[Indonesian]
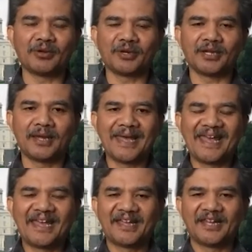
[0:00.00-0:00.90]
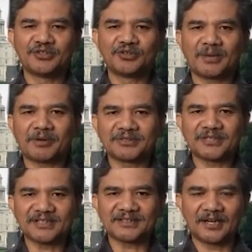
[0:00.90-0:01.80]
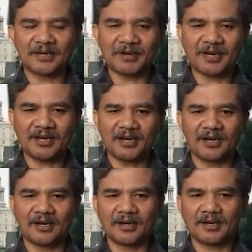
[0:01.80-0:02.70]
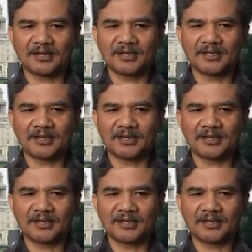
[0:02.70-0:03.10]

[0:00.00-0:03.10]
ini. Dan juga perlu saya catat apa uh,